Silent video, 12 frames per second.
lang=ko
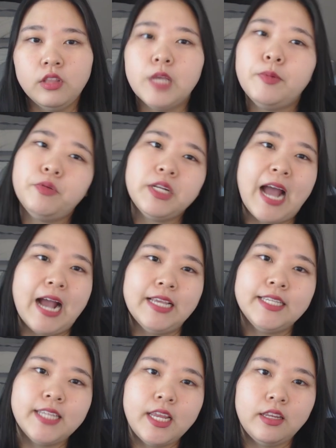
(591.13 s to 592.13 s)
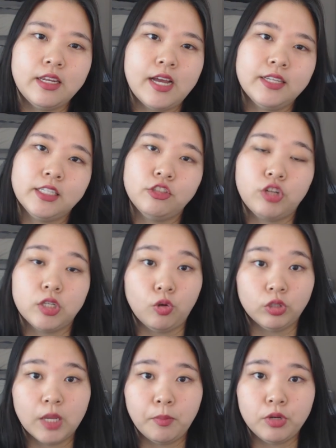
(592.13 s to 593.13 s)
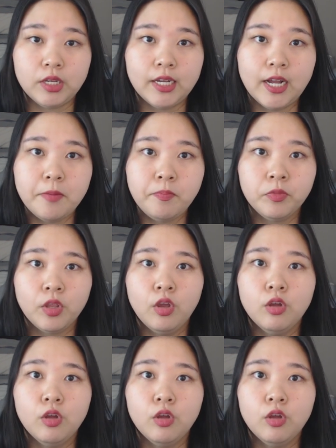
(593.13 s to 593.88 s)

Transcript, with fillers: 대부분 강의실에 있는 학생 수가 적다 보니까